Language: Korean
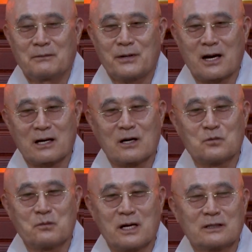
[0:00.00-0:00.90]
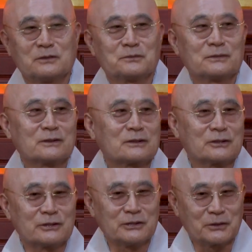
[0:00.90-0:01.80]
반가운 마음
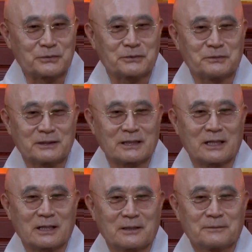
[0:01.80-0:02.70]
그지 없습니다.